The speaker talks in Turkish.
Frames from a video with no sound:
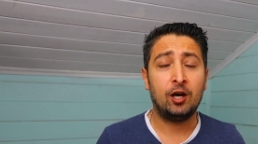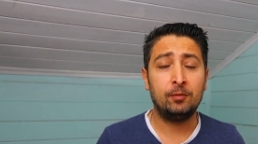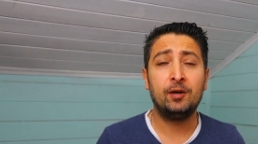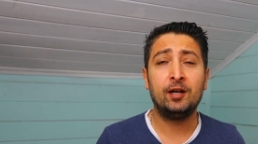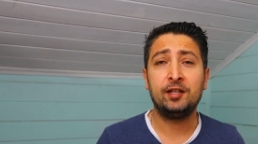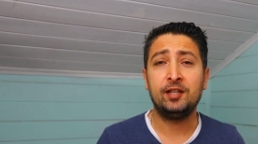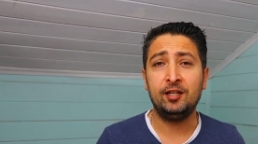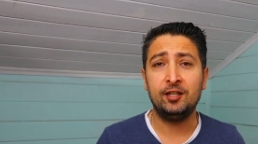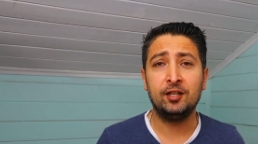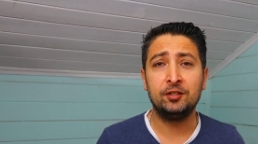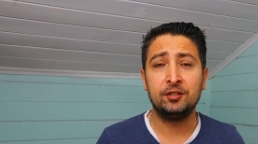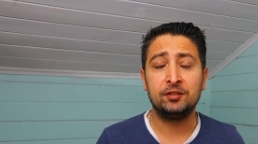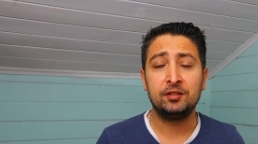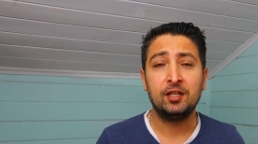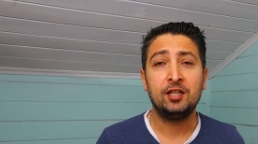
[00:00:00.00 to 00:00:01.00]
Ama
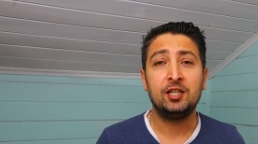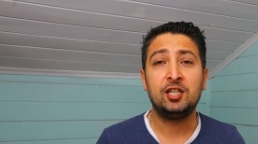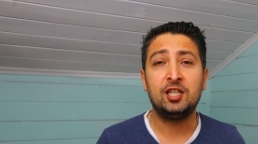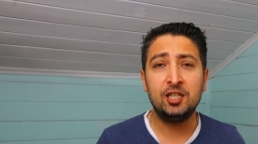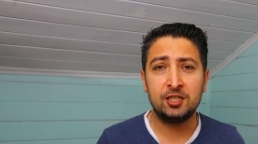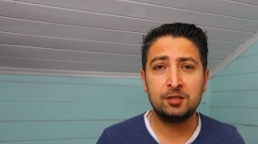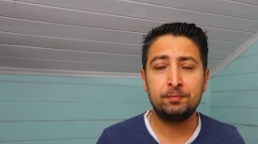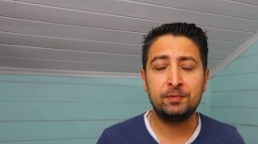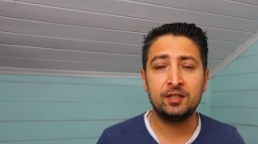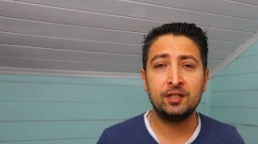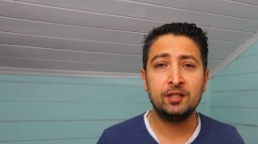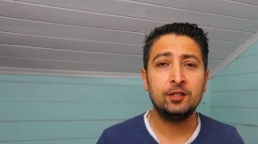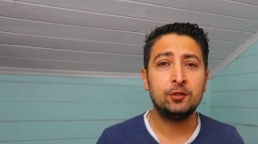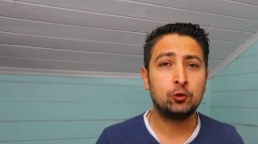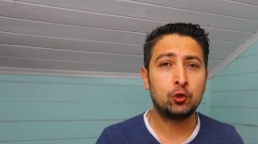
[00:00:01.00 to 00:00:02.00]
inanın
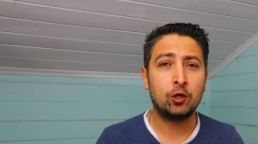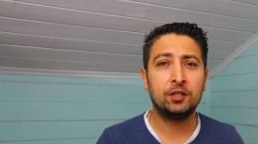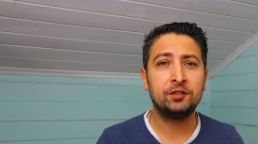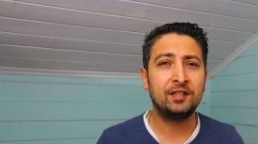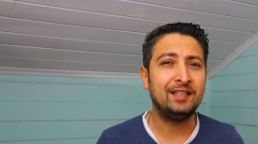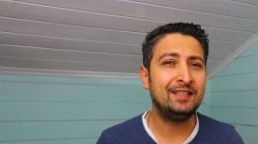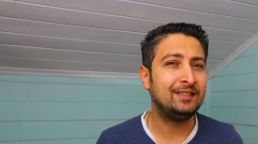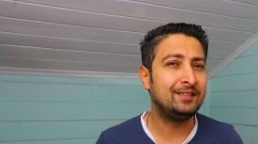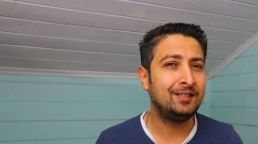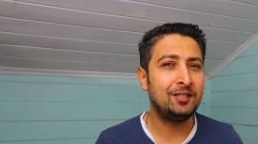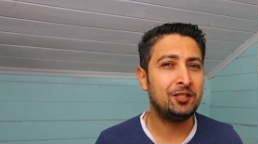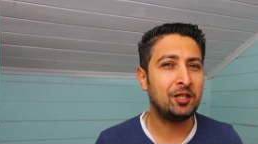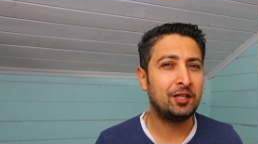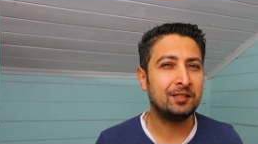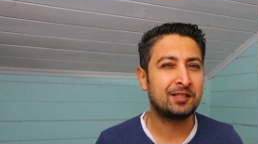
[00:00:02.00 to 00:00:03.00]
hiçbiri şu anda
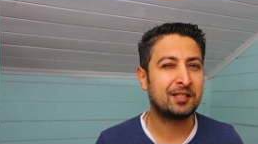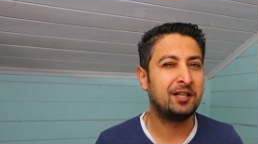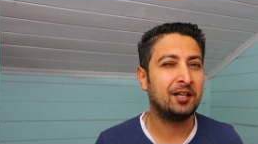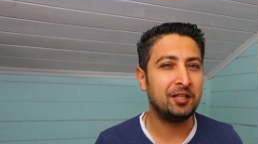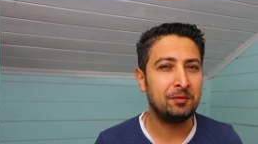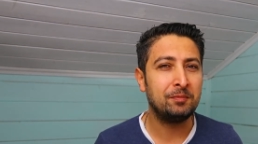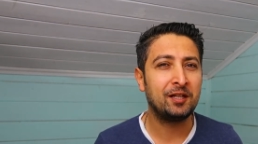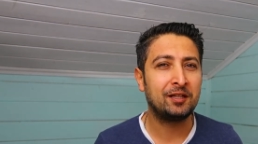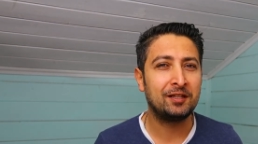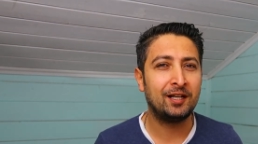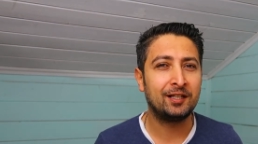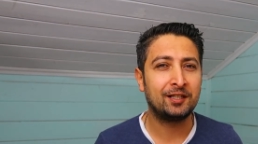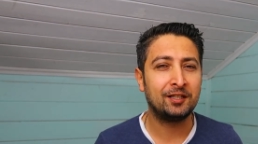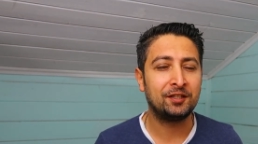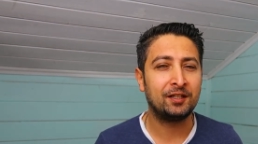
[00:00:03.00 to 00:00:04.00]
izleyeceğiniz
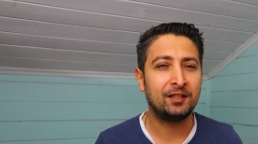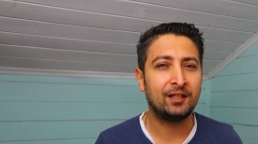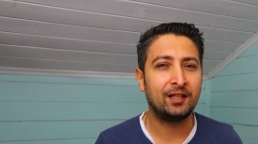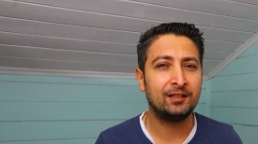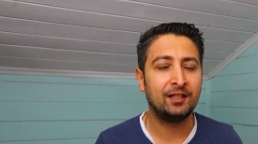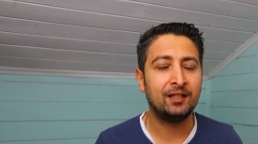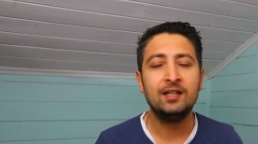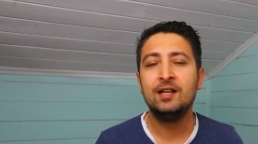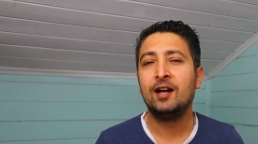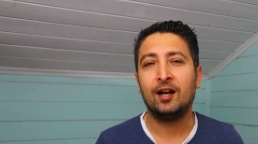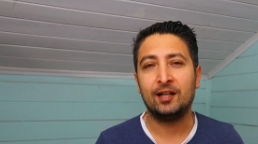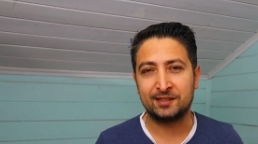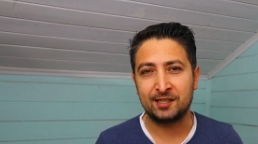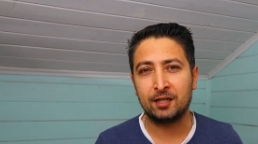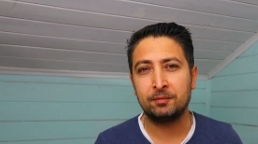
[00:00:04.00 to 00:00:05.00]
ganimetler kadar herhalde
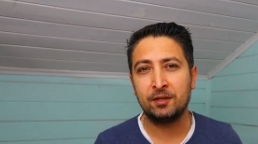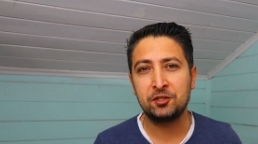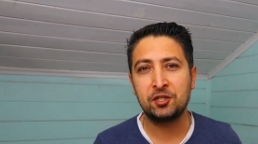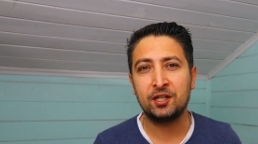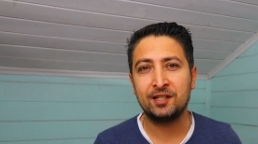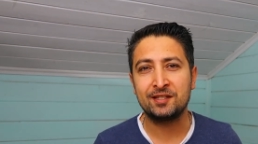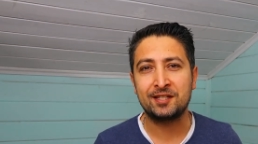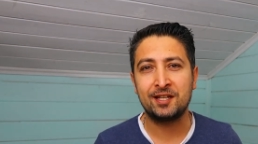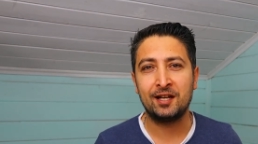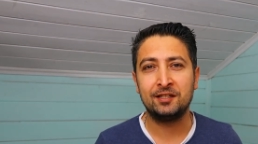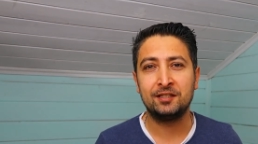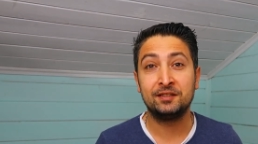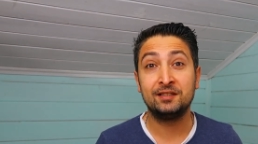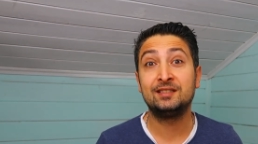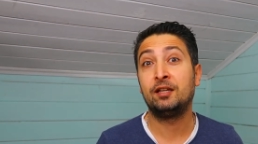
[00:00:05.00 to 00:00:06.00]
Azerbaycan
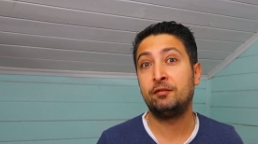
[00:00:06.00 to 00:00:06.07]
askerlerini